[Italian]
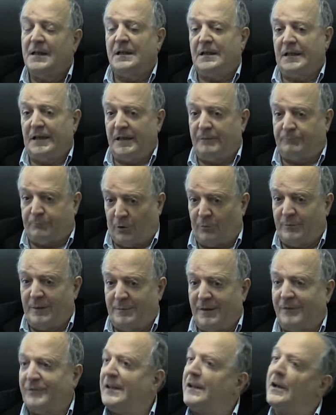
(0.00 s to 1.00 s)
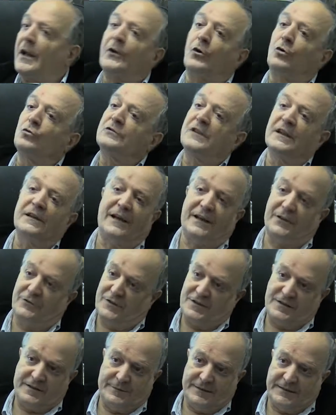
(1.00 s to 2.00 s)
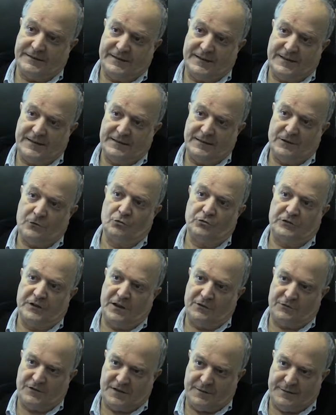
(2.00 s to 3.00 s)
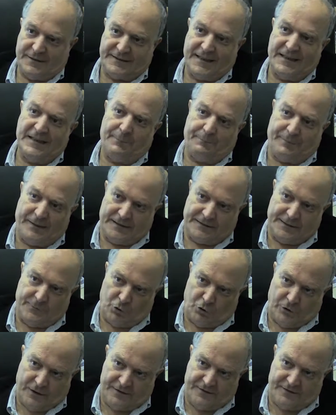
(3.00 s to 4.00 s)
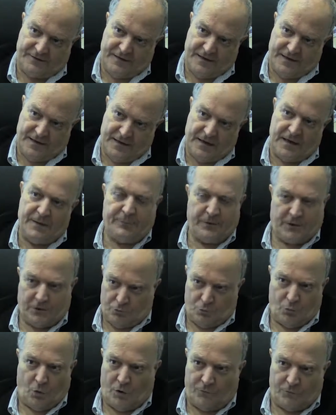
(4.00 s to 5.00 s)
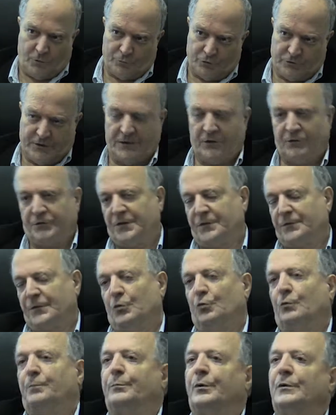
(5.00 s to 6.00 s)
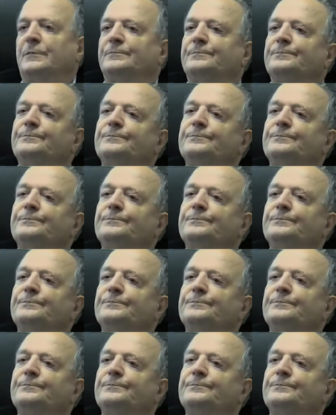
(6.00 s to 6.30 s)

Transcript: E il problema vero è continuare questa battaglia, continuare questa battaglia per la democrazia e per un nuovo modello di sviluppo.